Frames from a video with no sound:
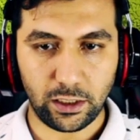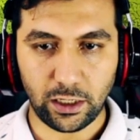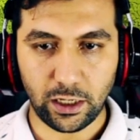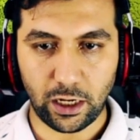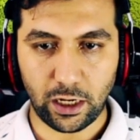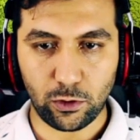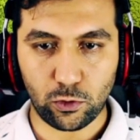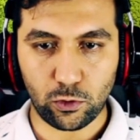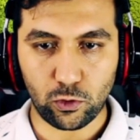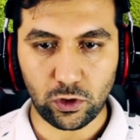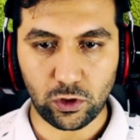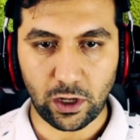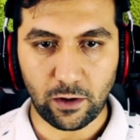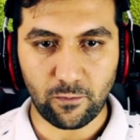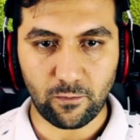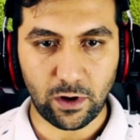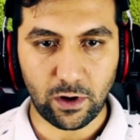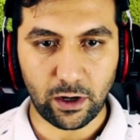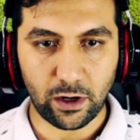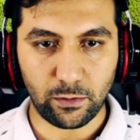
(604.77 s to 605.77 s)
yaylı
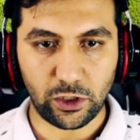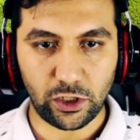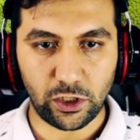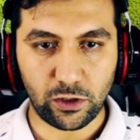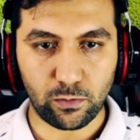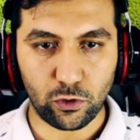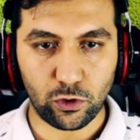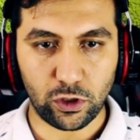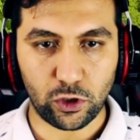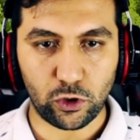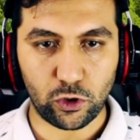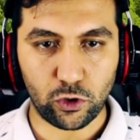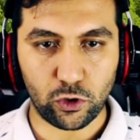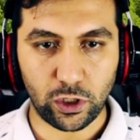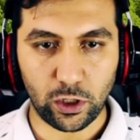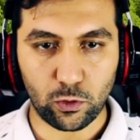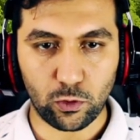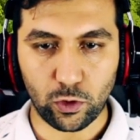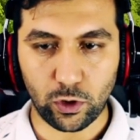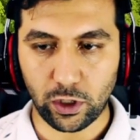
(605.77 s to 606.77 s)
tuzağım varmış. Bunu da
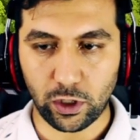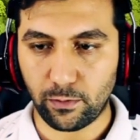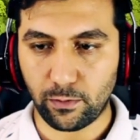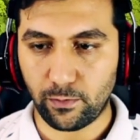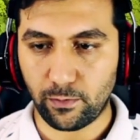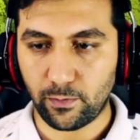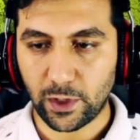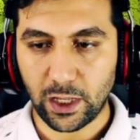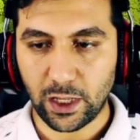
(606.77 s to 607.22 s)
şuraya kuralım.